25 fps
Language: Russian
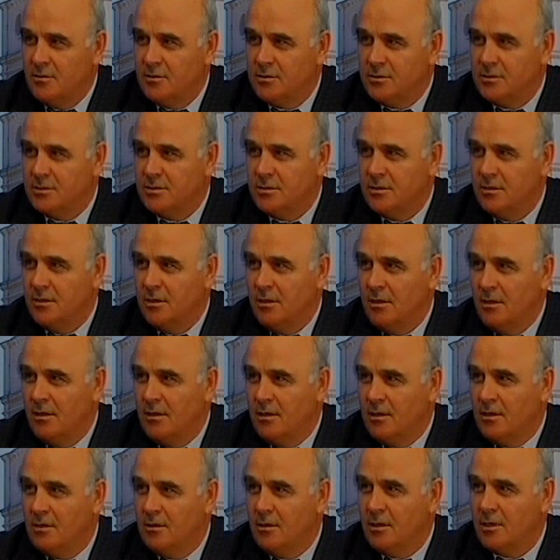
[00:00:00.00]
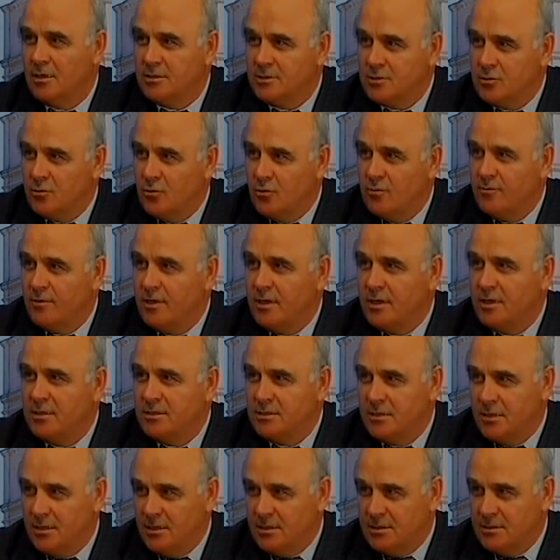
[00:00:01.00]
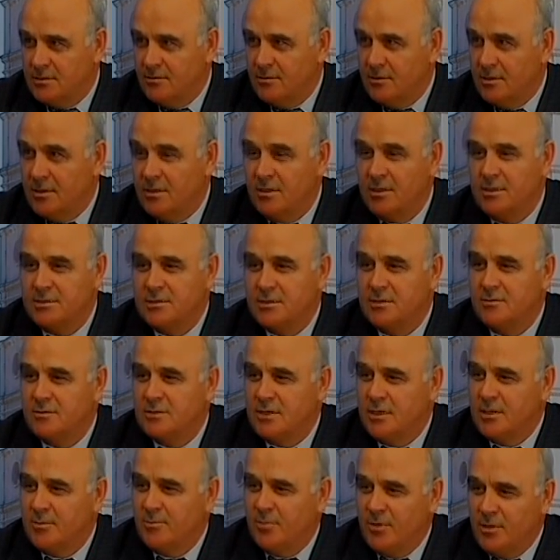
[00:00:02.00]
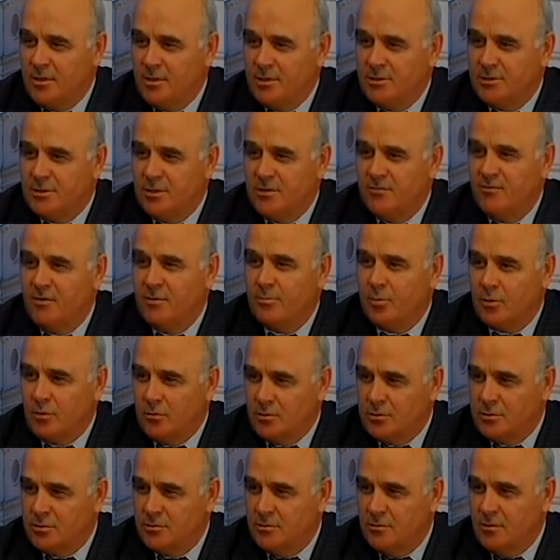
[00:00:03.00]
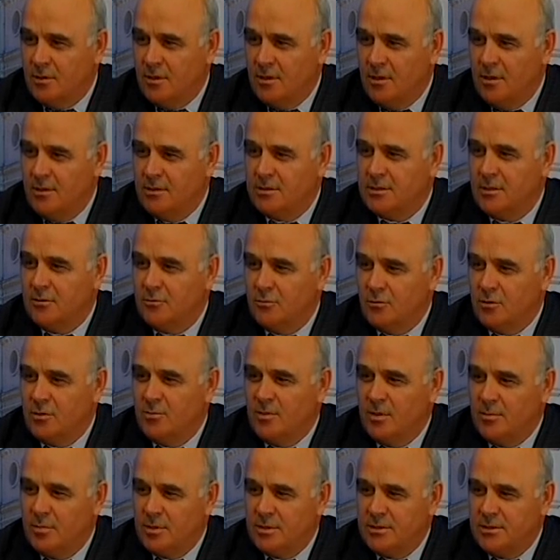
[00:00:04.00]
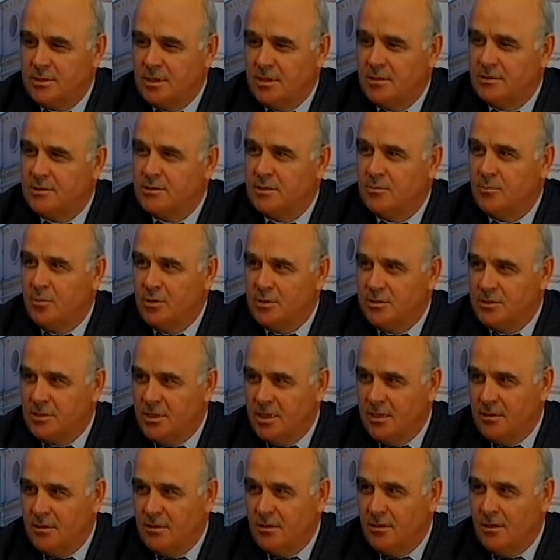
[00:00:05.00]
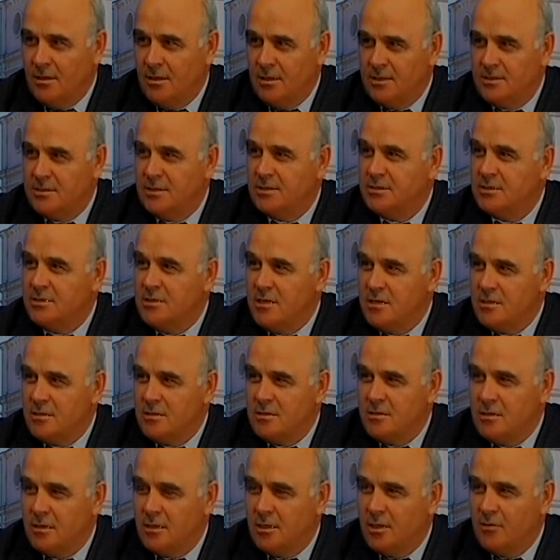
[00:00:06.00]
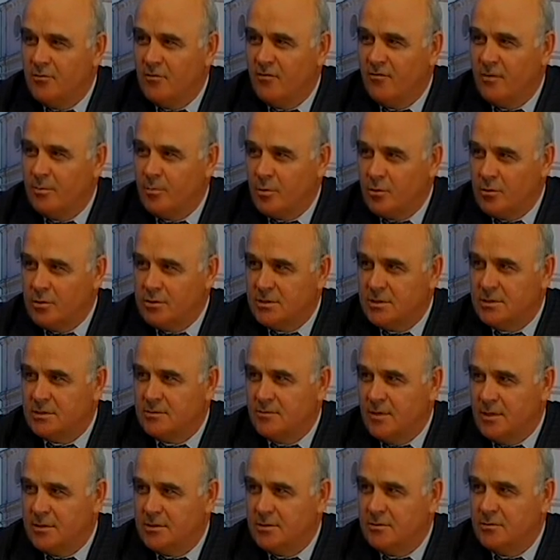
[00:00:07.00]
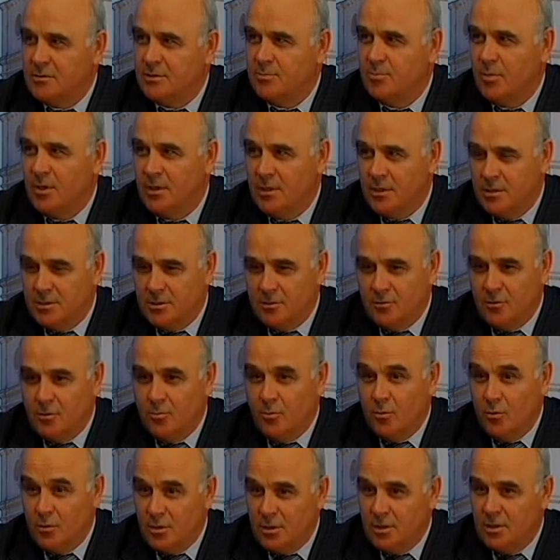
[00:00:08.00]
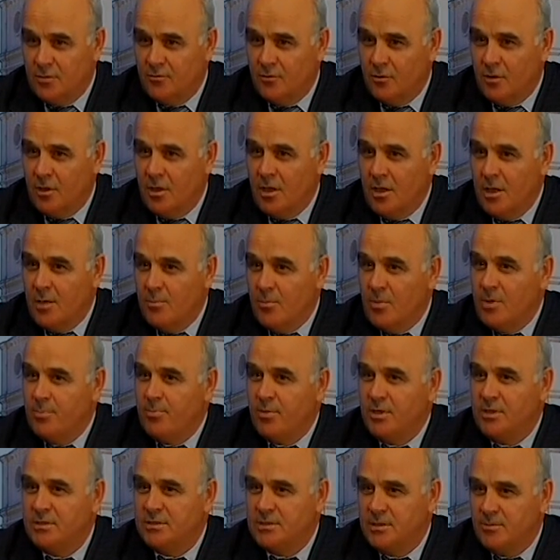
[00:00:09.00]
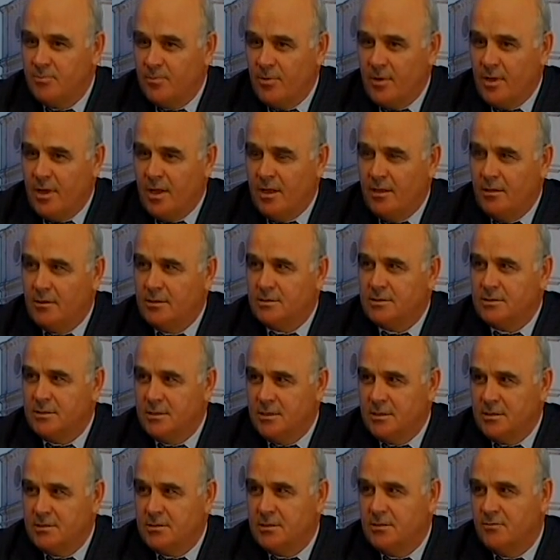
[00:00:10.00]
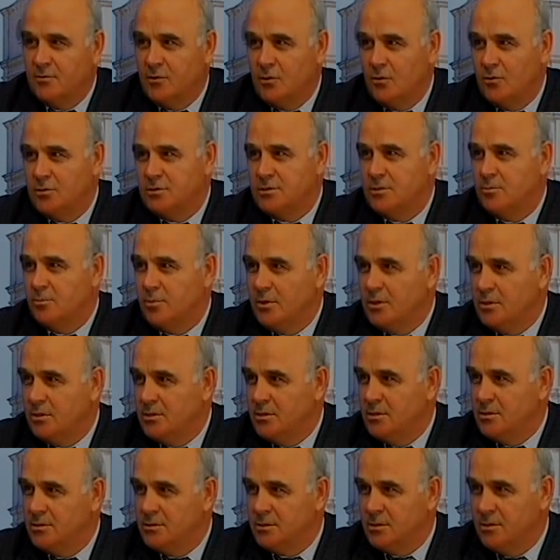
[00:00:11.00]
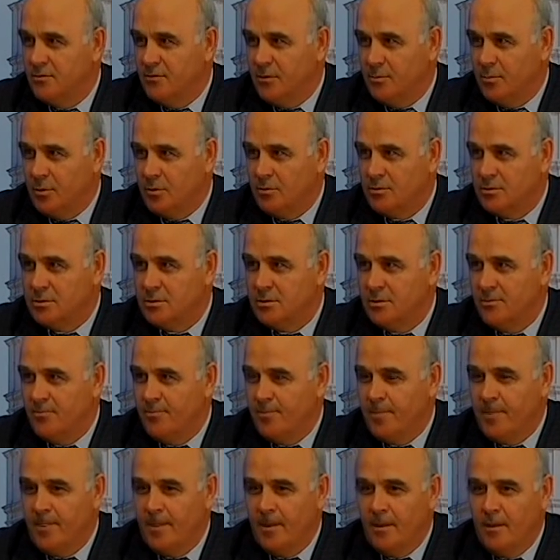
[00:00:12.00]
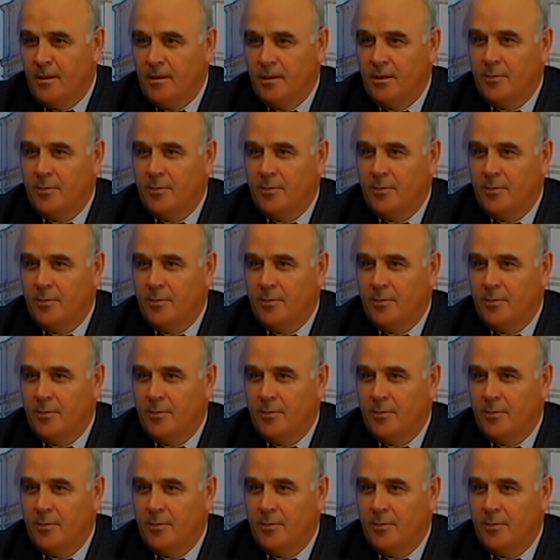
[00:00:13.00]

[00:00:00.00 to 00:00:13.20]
деятельности городского хозяйства. И если взять перечень вопросов, с которыми обращаются бельчане. Здесь нет ни одного вопроса, связанного с политикой. Более того, мы принципиально здесь не выносим политический вопрос.